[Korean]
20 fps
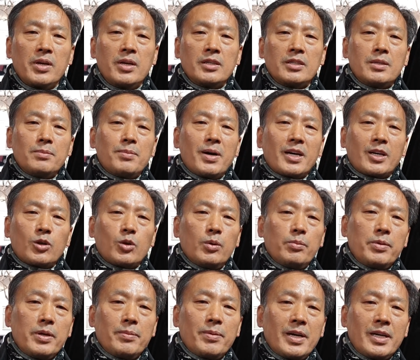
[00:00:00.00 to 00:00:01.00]
10만 키로
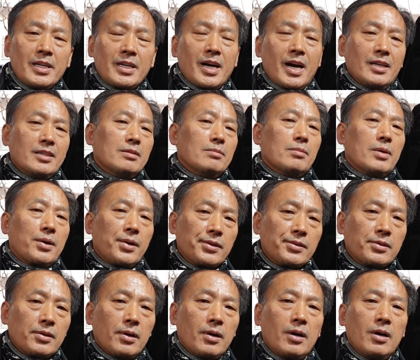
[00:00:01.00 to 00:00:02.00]
미만이니까 아직
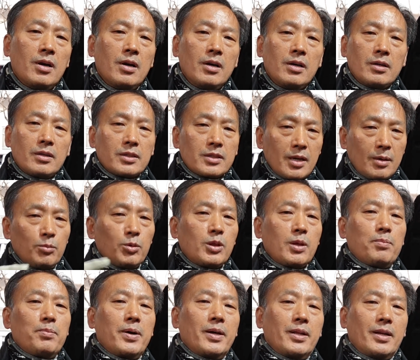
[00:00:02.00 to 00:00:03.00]
멀었어 이건
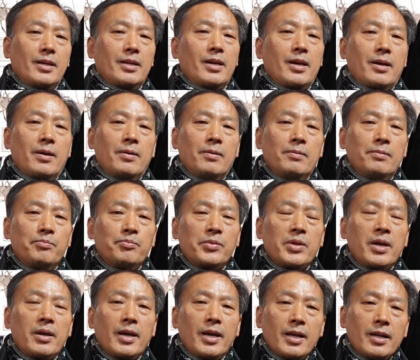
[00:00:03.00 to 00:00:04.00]
잘못된 판단이에요
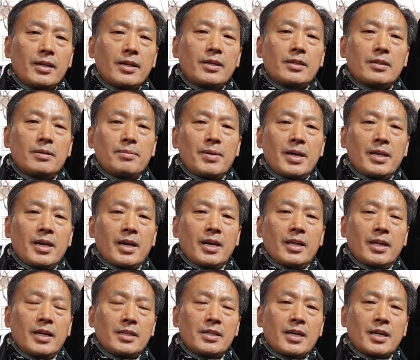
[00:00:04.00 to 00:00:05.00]
예를 들어서 만약에
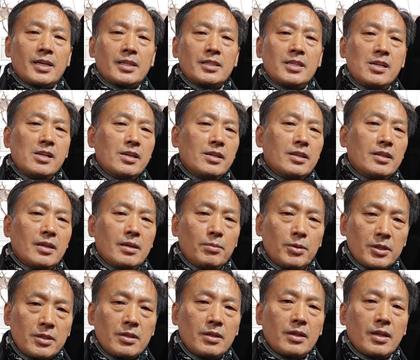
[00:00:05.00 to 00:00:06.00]
내 차가 7년이
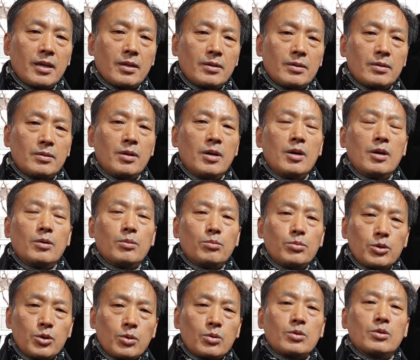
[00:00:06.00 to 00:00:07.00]
넘었을 때는
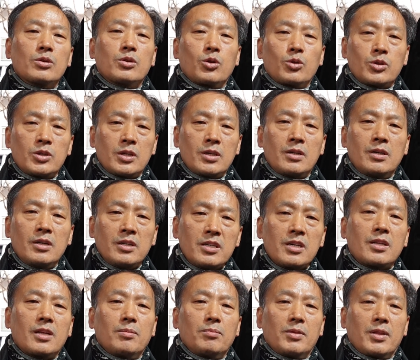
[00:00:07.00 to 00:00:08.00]
무조건 교체를
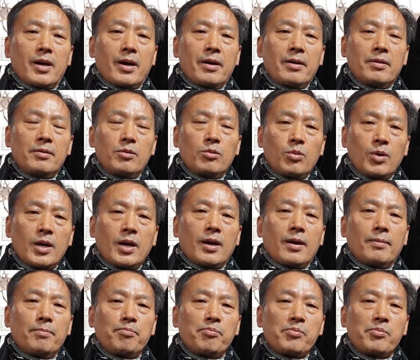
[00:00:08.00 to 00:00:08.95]
하셔야 됩니다 왜?